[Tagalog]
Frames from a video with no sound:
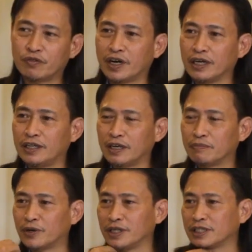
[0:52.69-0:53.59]

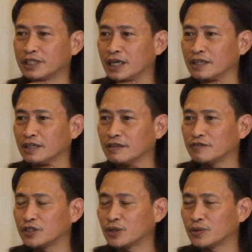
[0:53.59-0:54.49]
providing more
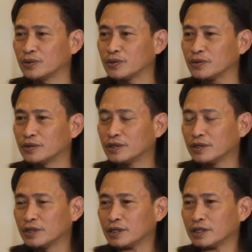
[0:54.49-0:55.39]
incentives to
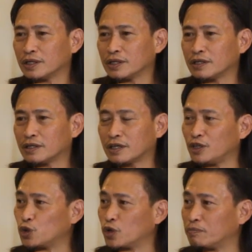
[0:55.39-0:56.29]

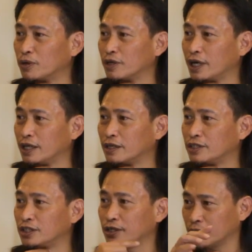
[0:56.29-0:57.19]
renewable
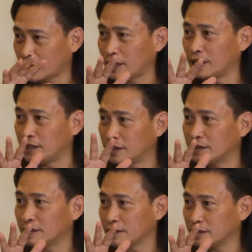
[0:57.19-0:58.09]
energy, yung clean
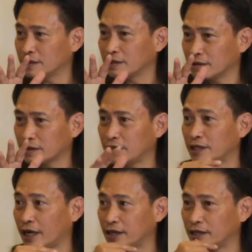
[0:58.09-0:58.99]

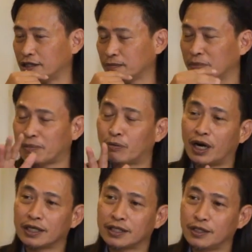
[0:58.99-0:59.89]
clean energy at
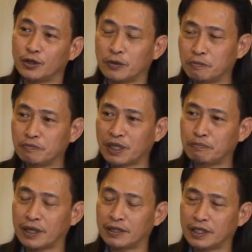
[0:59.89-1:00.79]
mabawasan yung
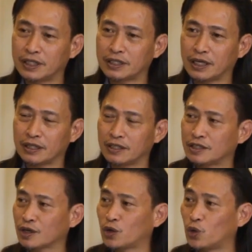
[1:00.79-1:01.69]
dependence
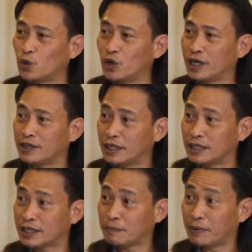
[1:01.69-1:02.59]
natin sa coal and
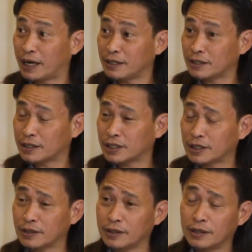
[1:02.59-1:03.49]
diesel
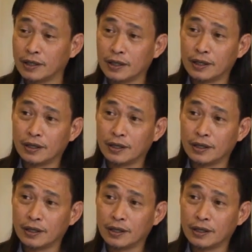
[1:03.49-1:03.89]
plants. No?